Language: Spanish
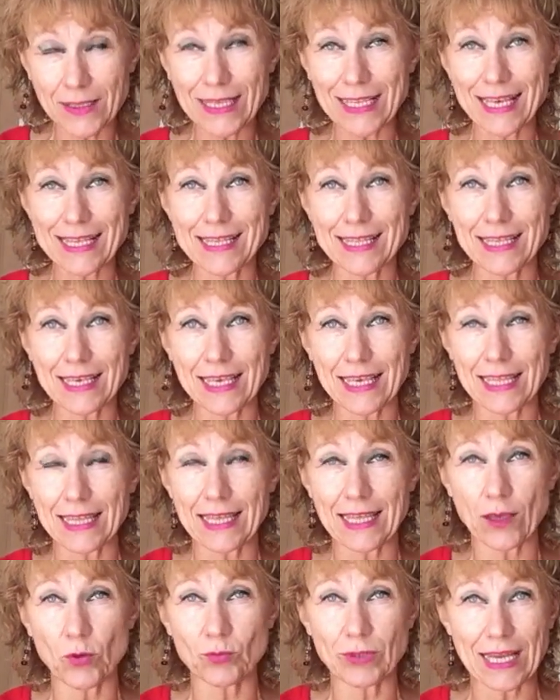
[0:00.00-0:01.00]
La psique
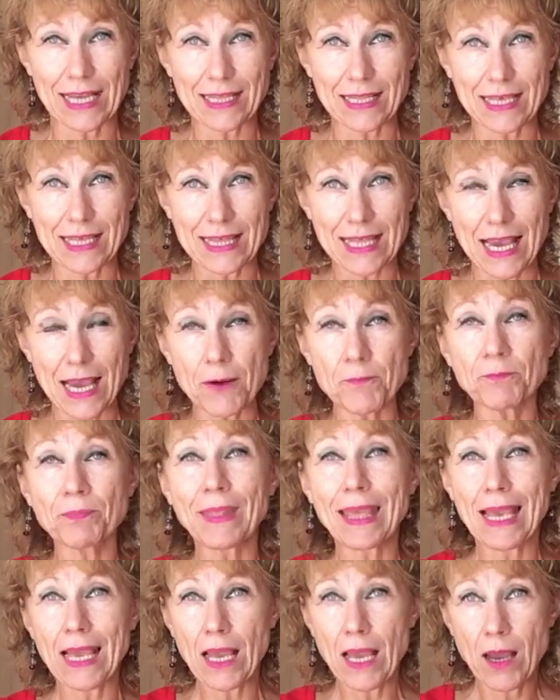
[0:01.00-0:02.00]
de una niña
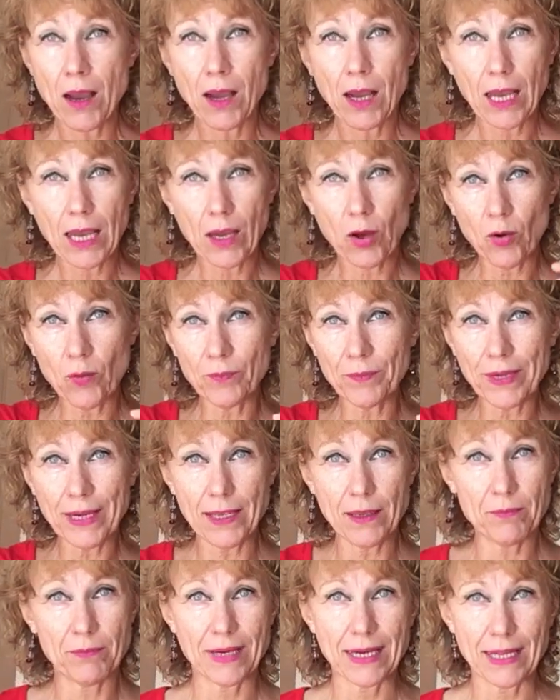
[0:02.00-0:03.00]

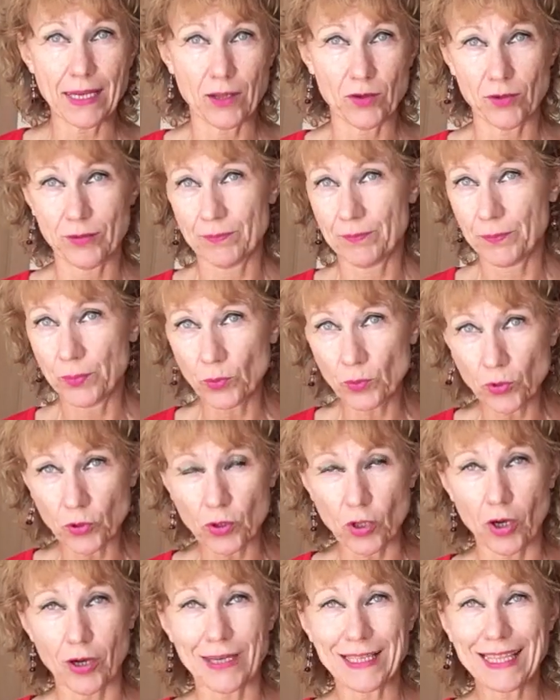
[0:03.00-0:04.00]
hombre malo,
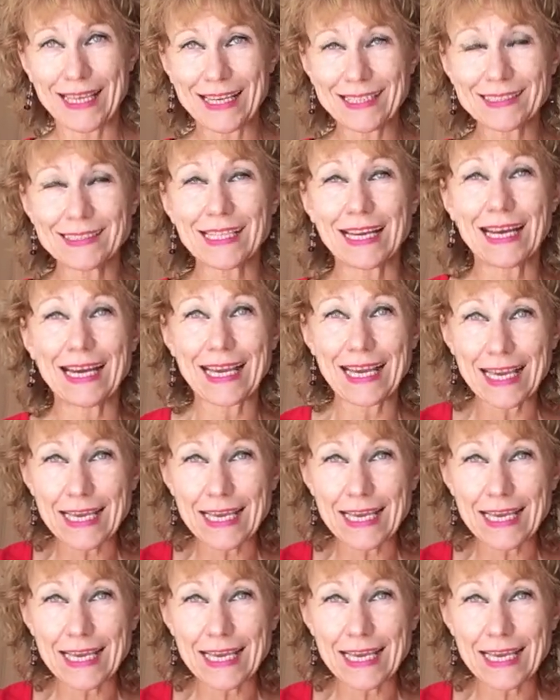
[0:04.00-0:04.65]
punto, ya está.